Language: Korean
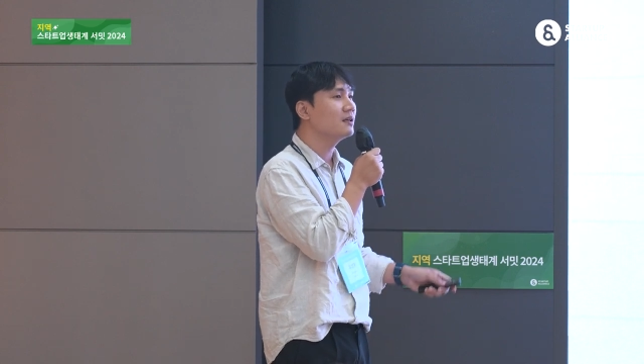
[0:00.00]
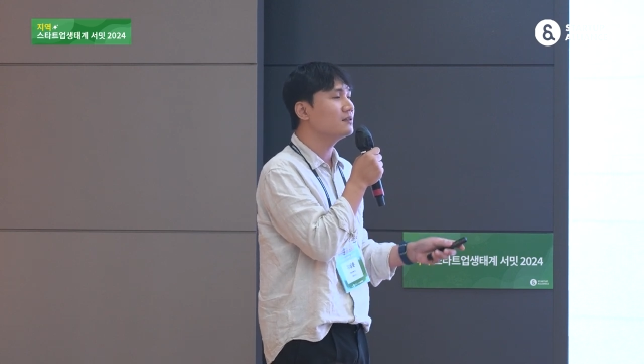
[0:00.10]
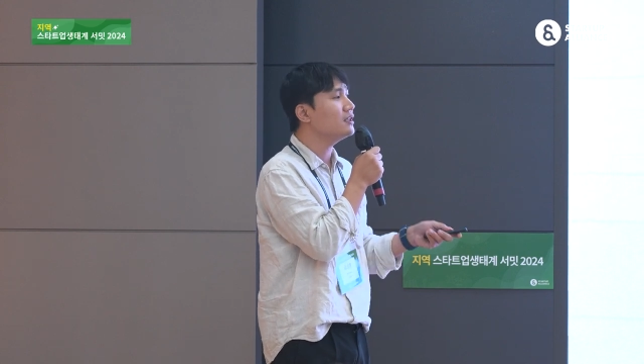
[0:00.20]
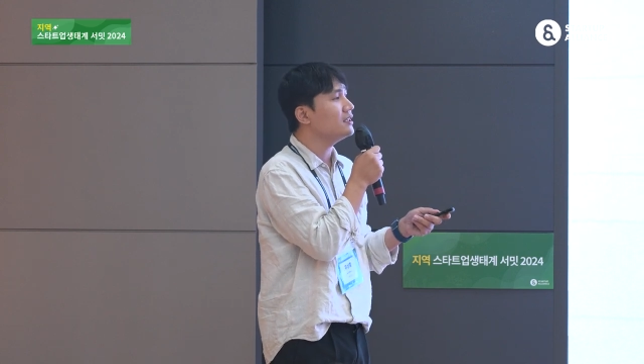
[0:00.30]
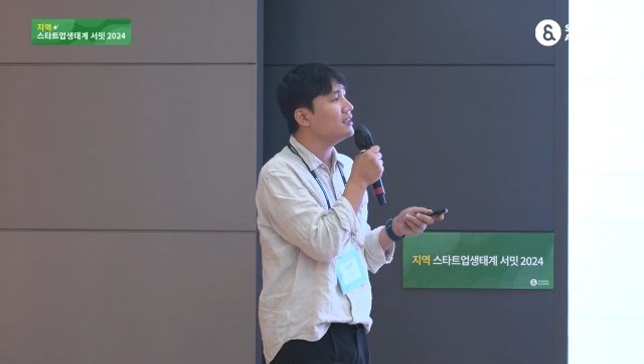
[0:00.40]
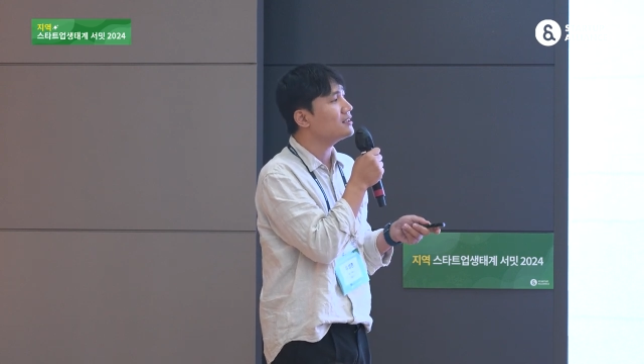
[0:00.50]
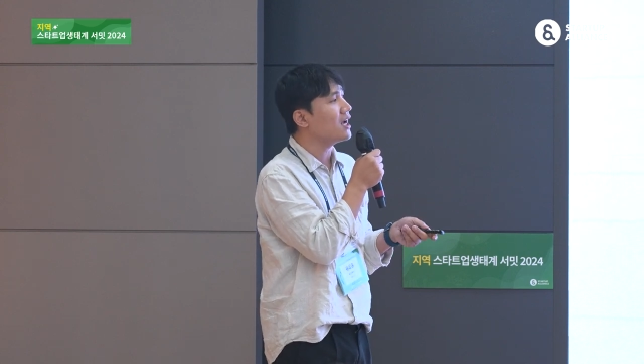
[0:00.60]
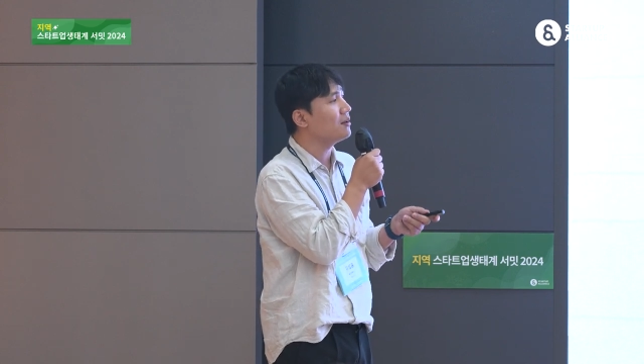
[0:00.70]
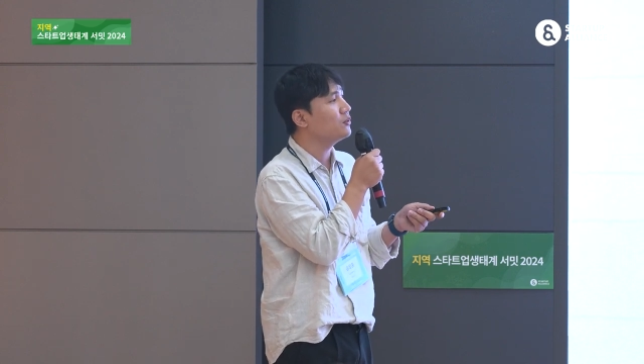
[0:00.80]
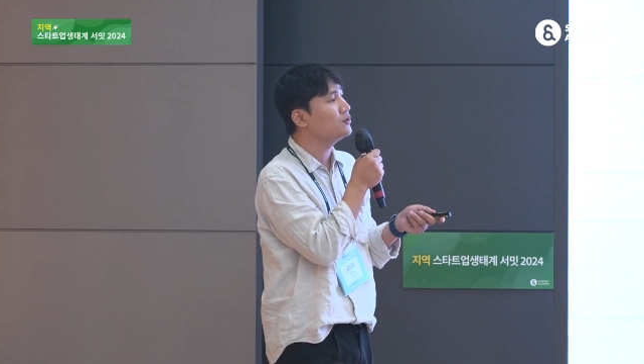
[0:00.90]
근데 이
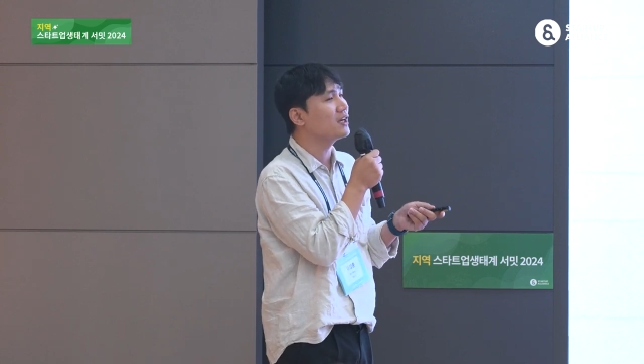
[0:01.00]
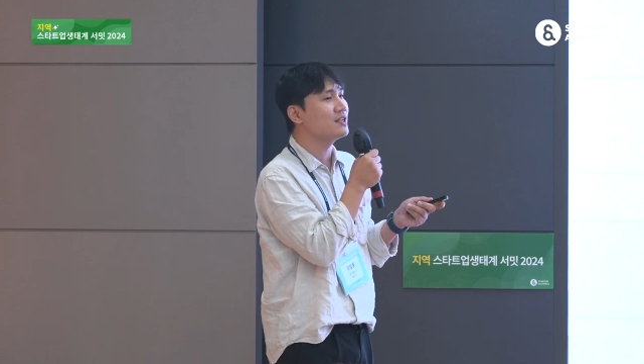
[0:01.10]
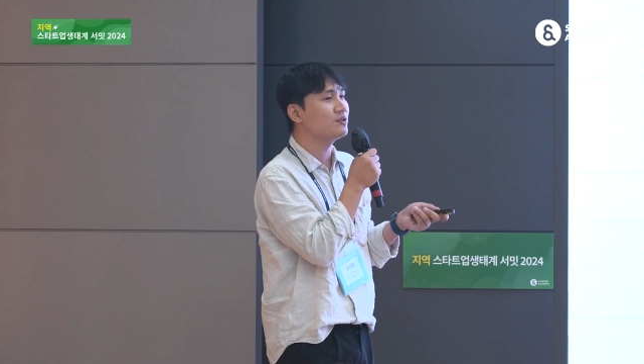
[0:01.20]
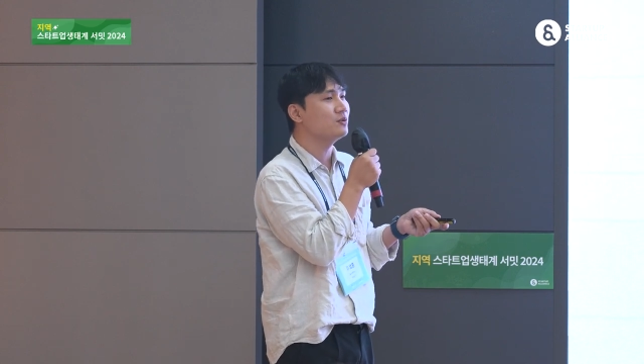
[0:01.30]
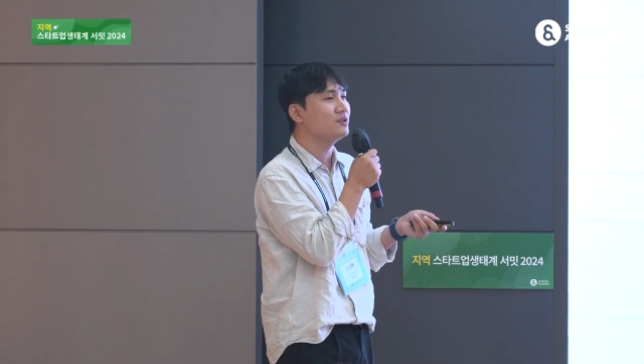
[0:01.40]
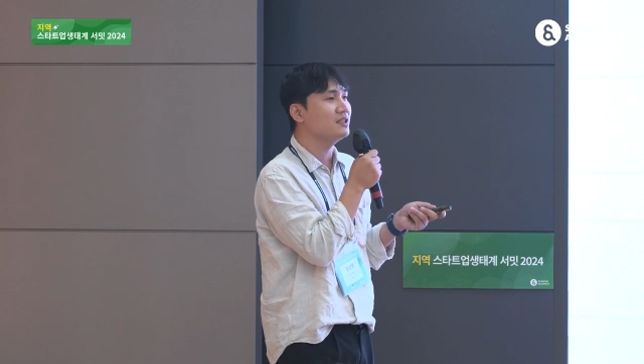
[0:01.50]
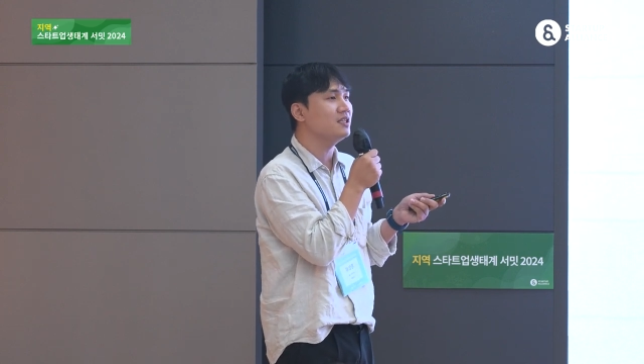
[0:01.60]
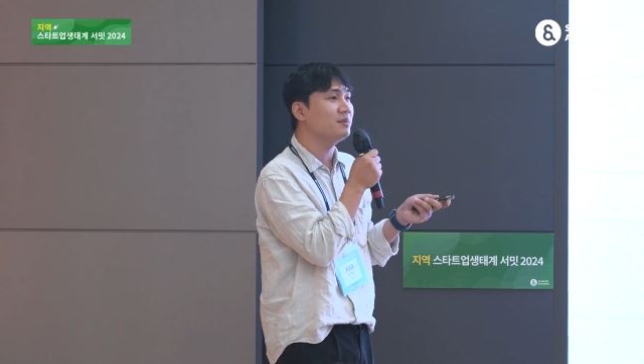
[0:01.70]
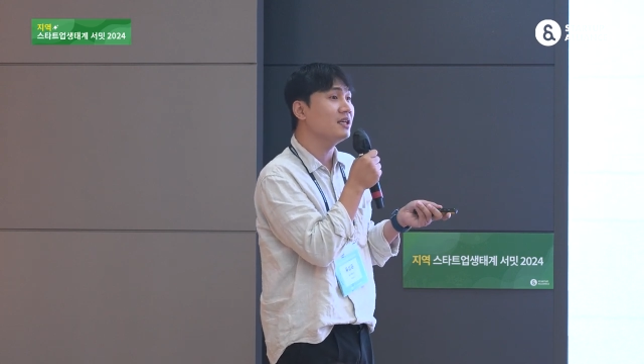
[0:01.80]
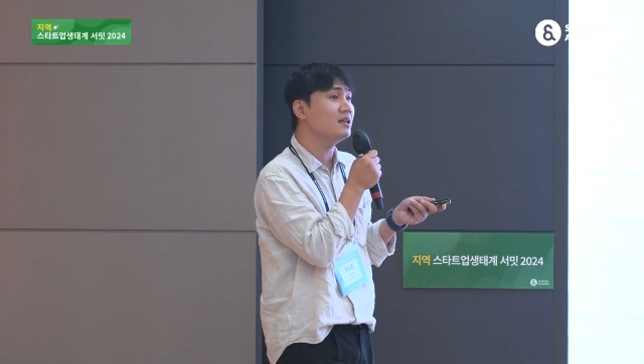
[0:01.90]
자본을 가지고 있는
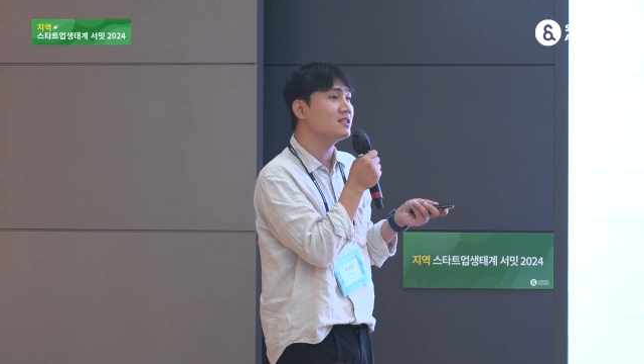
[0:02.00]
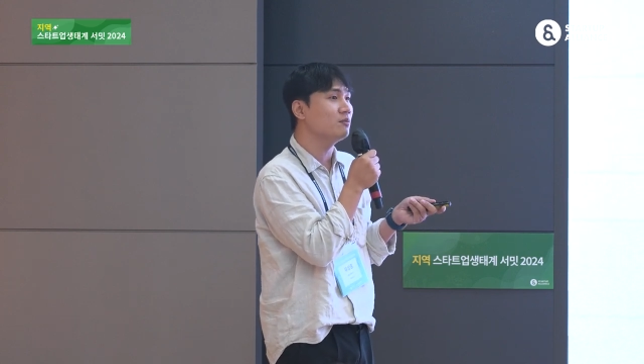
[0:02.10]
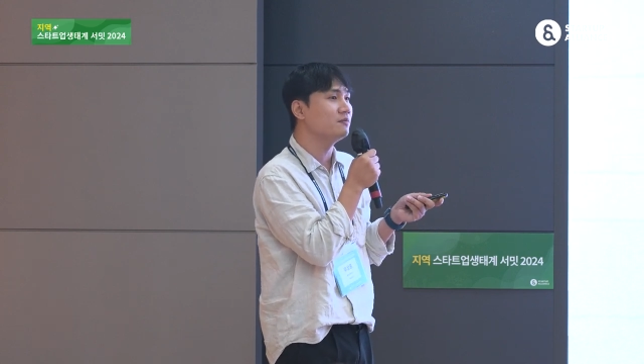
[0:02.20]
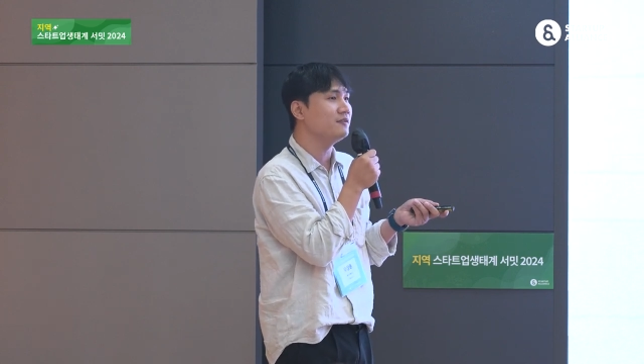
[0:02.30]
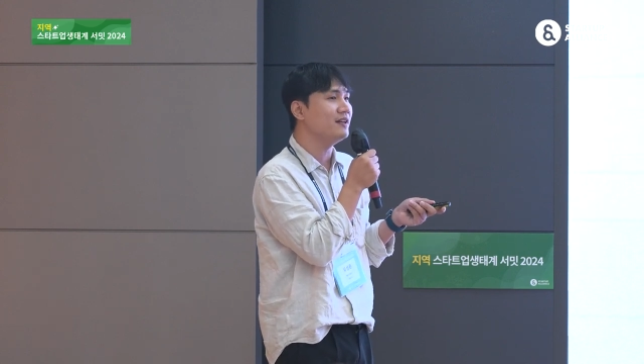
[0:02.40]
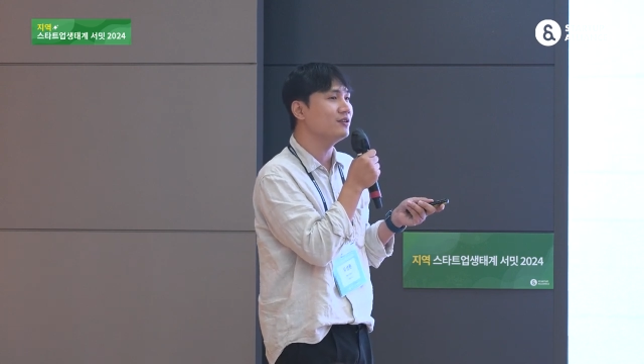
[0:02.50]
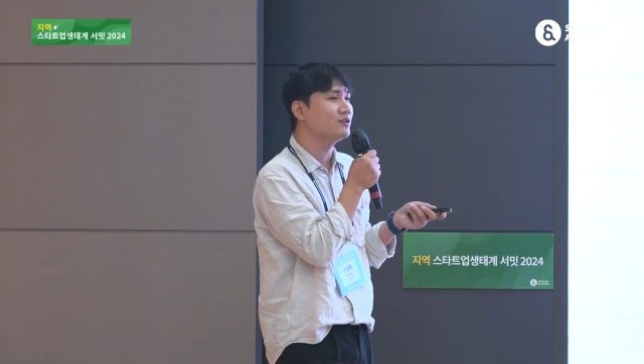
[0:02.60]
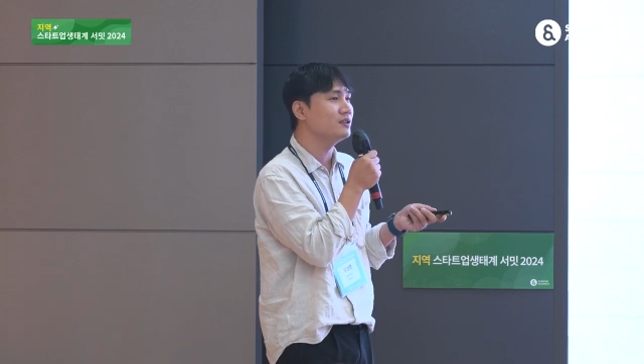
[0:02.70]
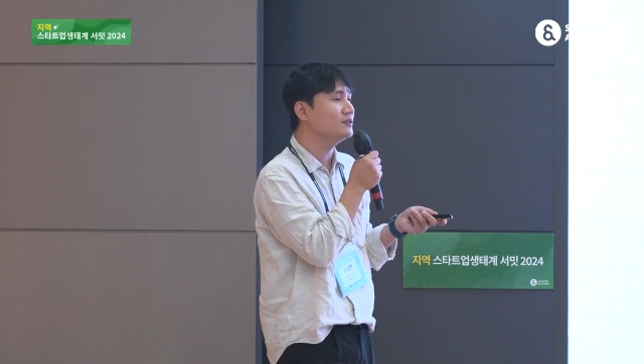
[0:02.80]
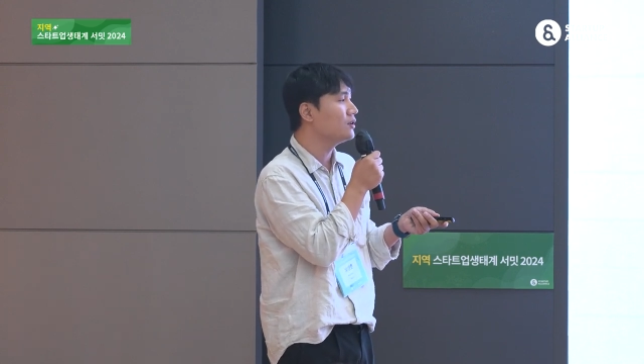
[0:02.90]
이 민간 자본
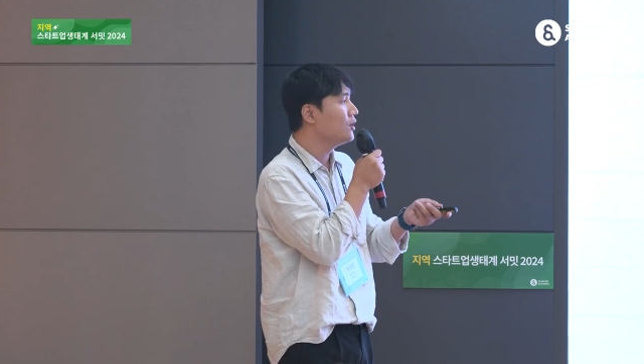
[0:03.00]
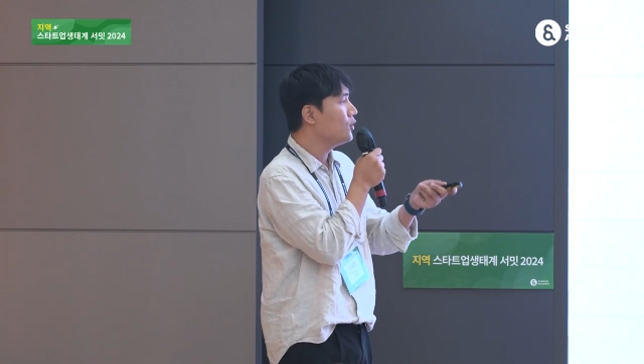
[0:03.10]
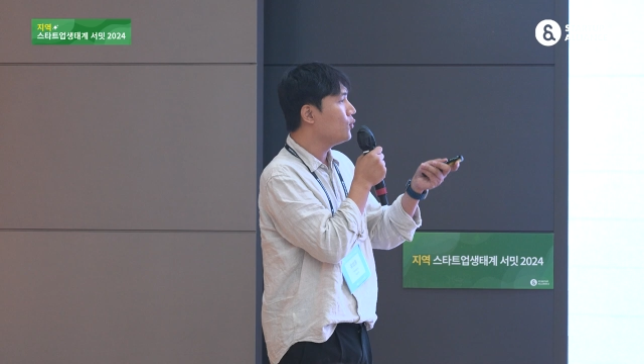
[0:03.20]
플레이어들은